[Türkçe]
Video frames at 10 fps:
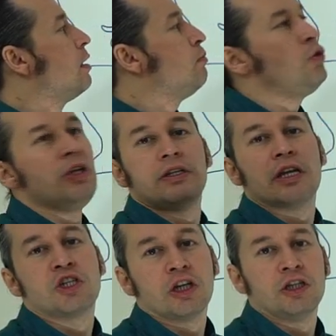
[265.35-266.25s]

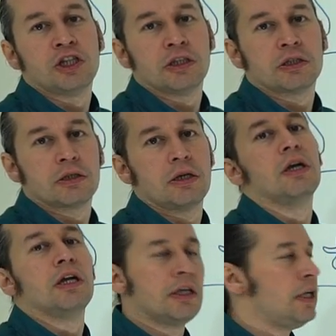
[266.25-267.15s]
Münih'te çalışır
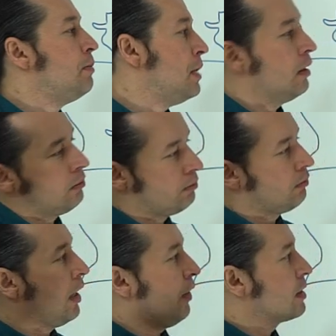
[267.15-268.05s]
gibi.
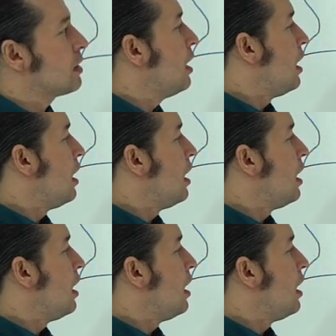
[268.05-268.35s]
Evet.